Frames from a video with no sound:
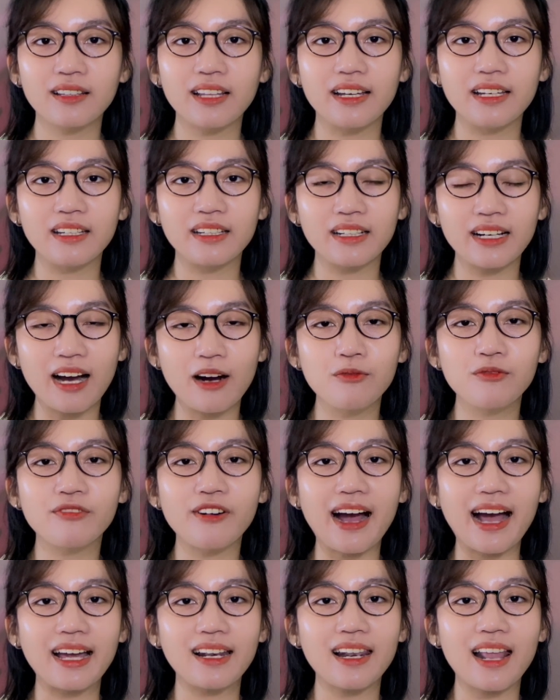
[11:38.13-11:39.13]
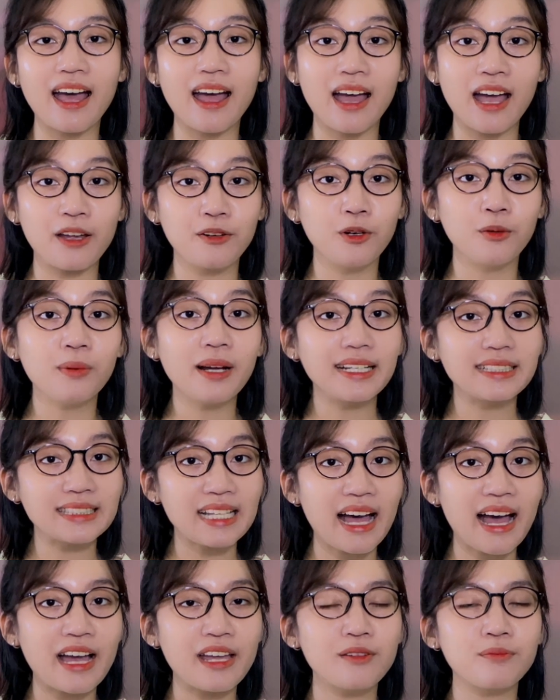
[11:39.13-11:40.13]
thì không phải là ai đúng ai
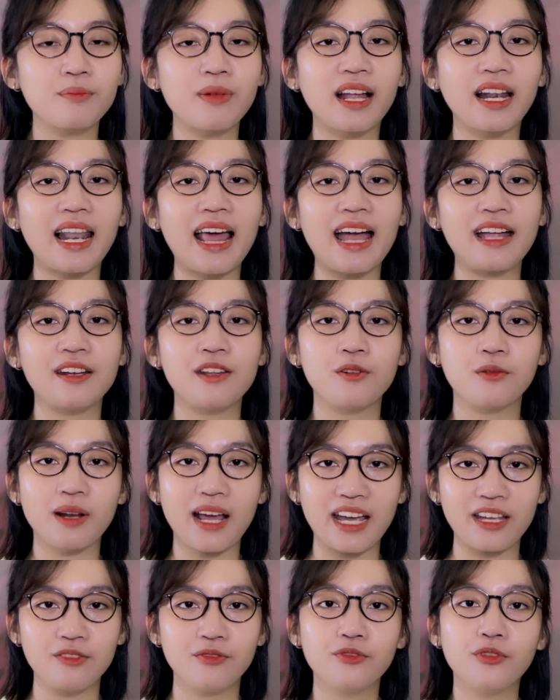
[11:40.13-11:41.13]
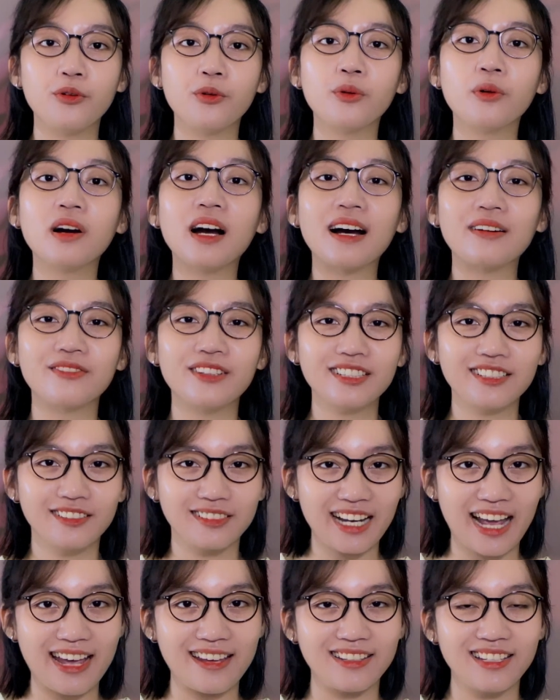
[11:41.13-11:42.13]
sai mà là điều này phù hợp với
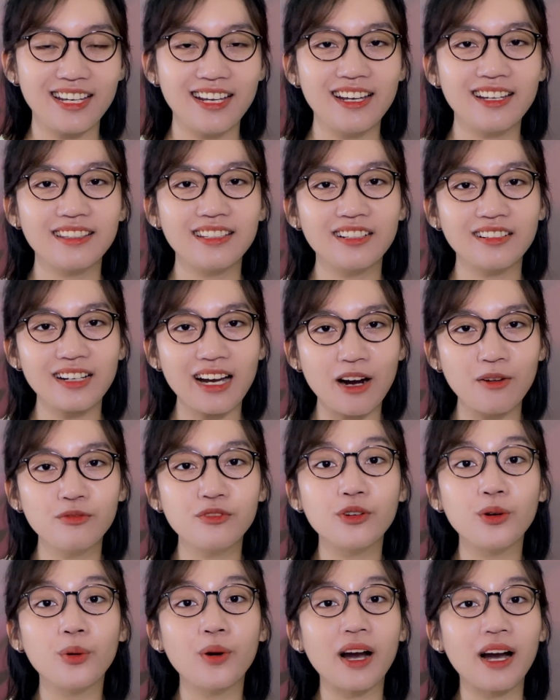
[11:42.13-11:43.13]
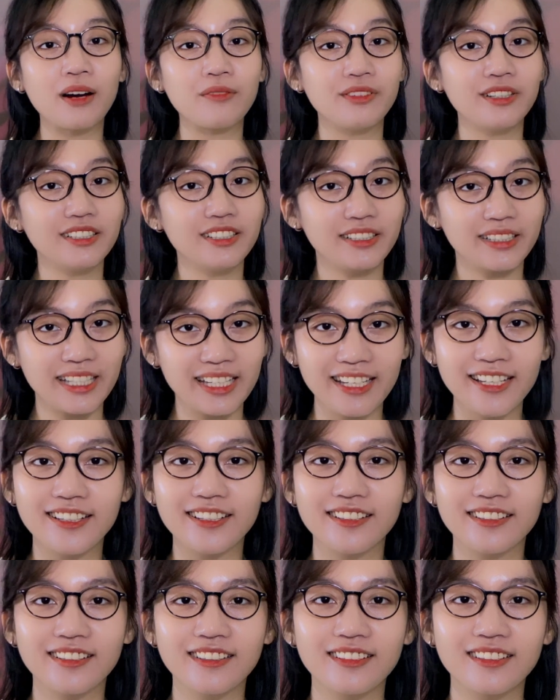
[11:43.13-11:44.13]
người này nhưng không phù hợp với người kia
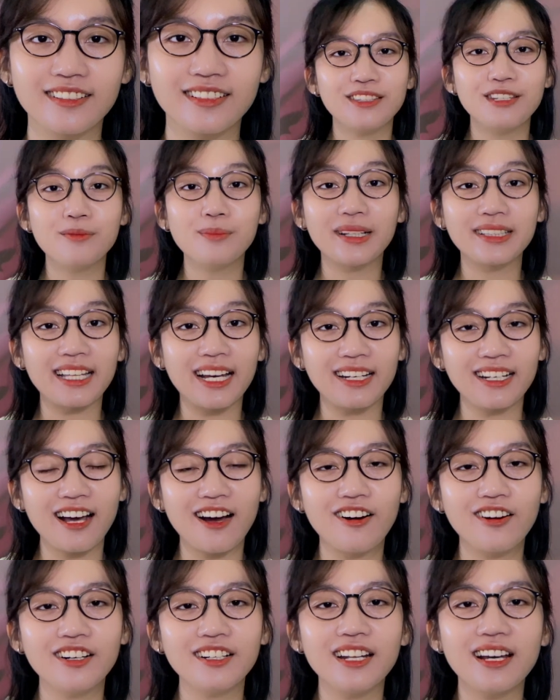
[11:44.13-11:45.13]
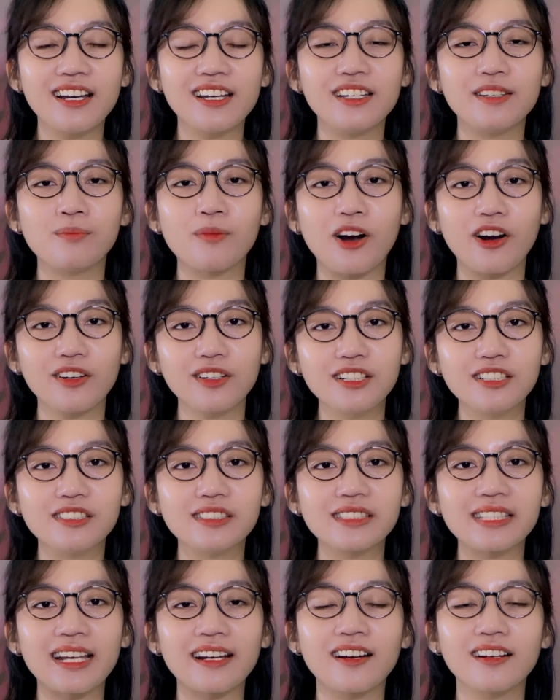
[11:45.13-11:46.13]
như mình đã nói thì mỗi
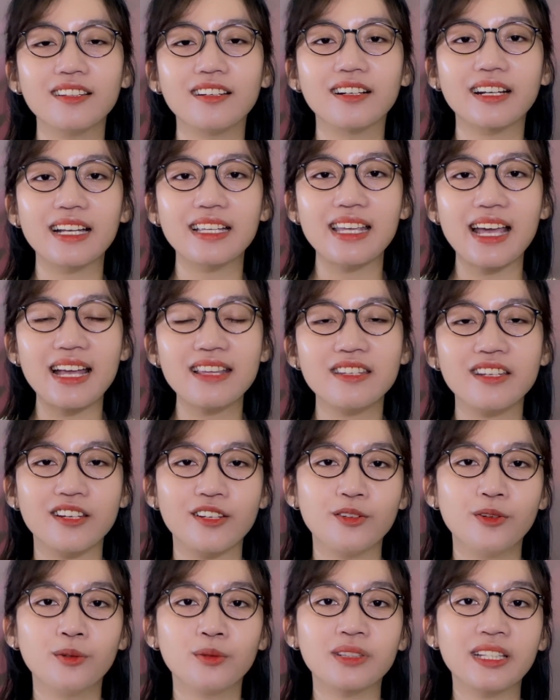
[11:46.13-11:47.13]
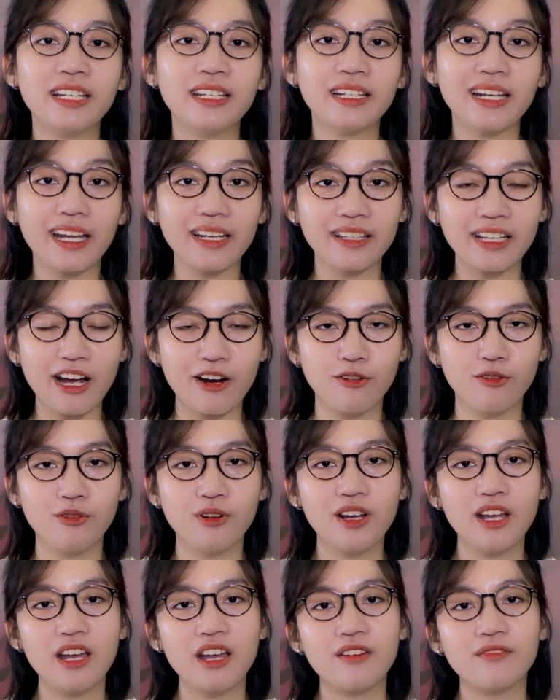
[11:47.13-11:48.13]
người sẽ có những cái giá trị ưu tiên khác
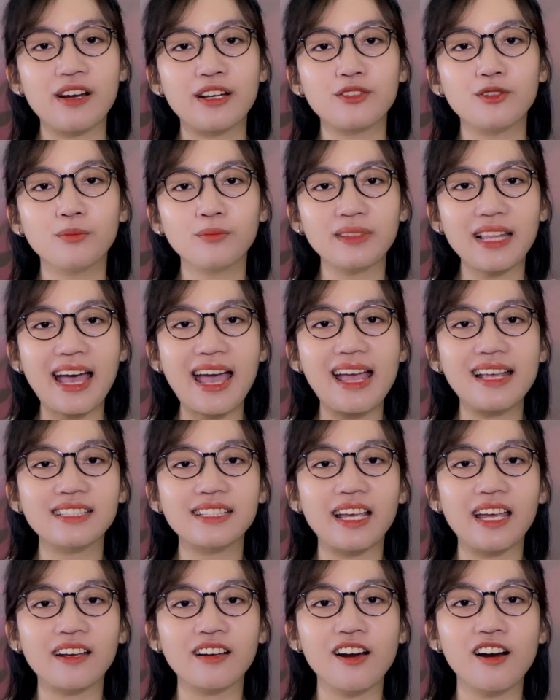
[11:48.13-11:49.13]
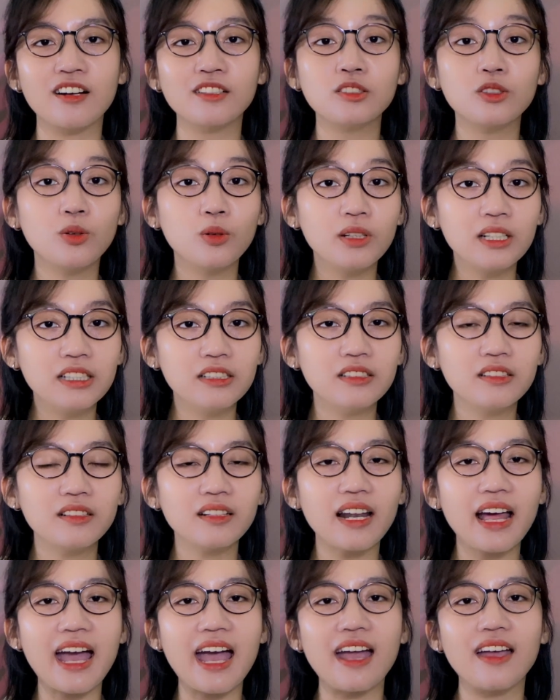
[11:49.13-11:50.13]
nhau và chúng ta sẽ có xu
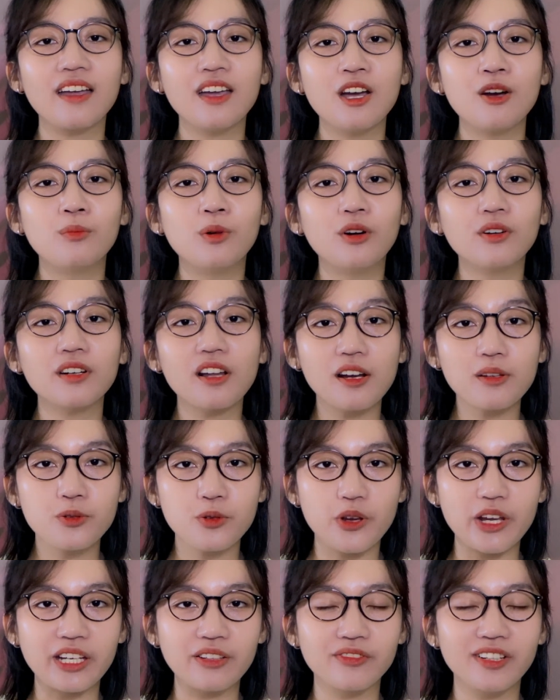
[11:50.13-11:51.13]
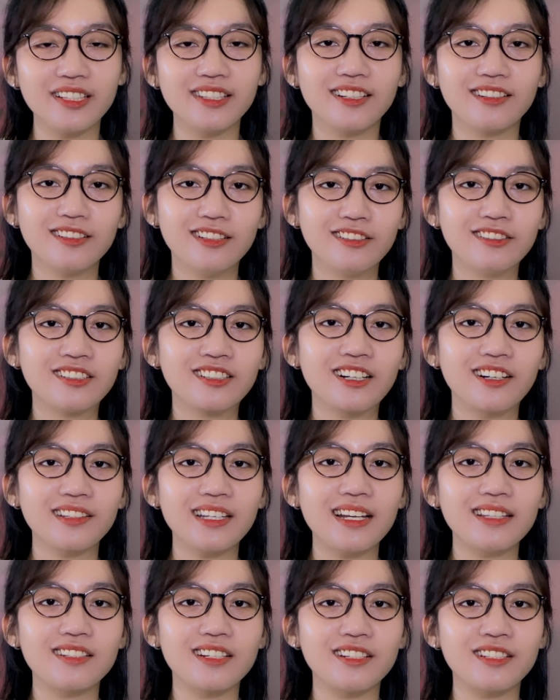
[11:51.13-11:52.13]
hướng là muốn nói chuyện với những người có
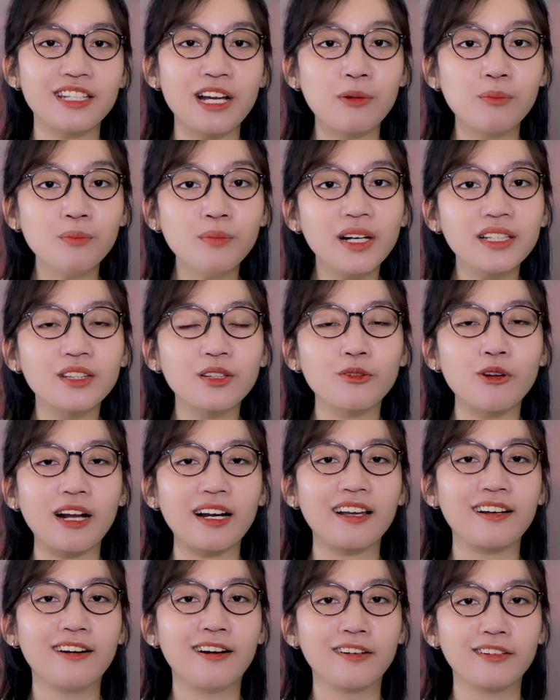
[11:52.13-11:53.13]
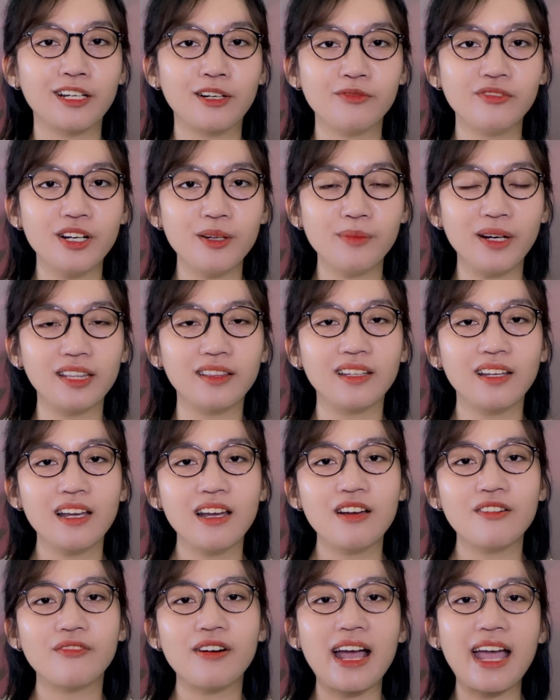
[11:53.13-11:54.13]
giá trị giống mình hoặc là gần giống với mình
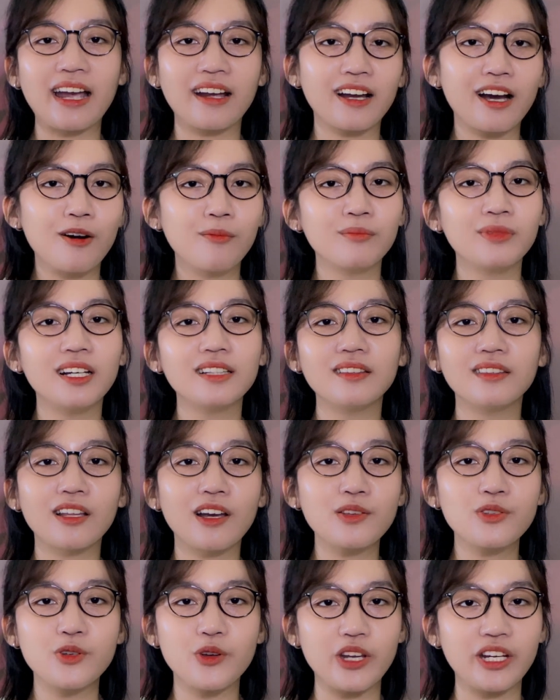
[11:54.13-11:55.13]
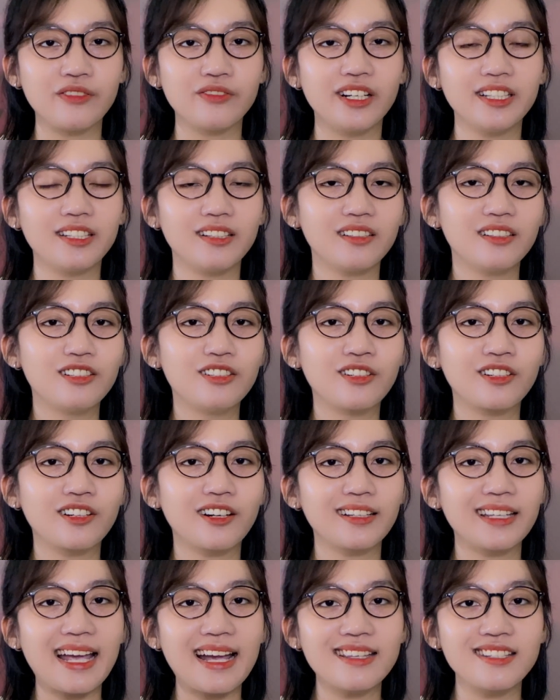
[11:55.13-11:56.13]
và không thích nói chuyện với những người
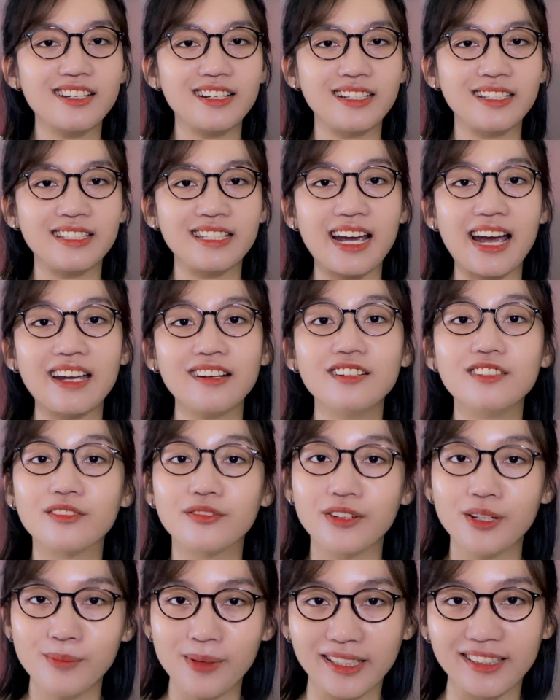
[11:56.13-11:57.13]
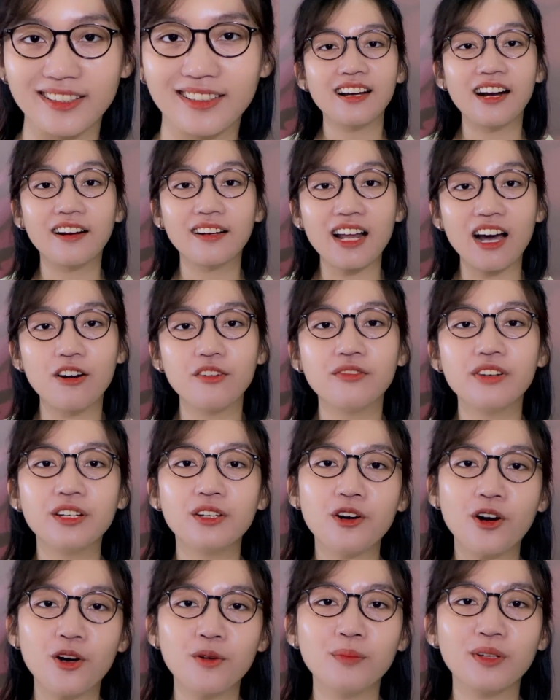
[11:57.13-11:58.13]
có giá trị trái ngược với mình ở đầu
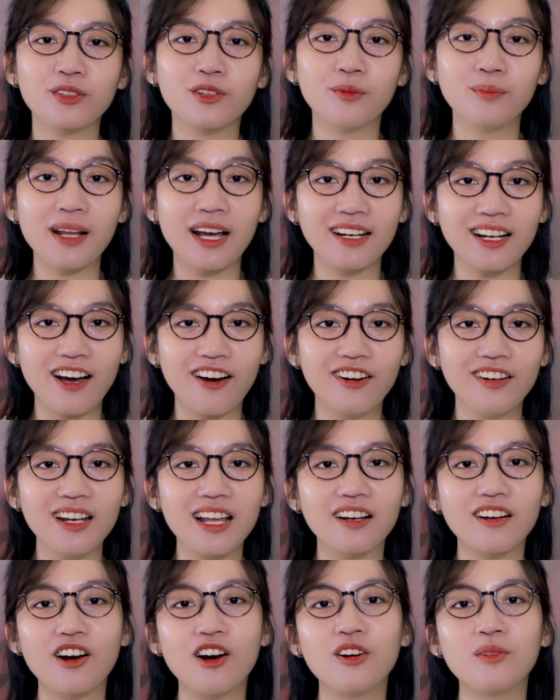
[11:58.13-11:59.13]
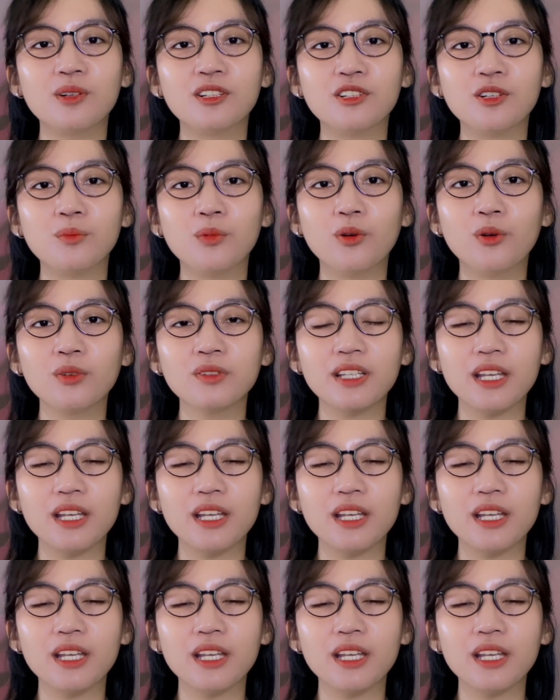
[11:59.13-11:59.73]
video mình cũng đã nói là con người muốn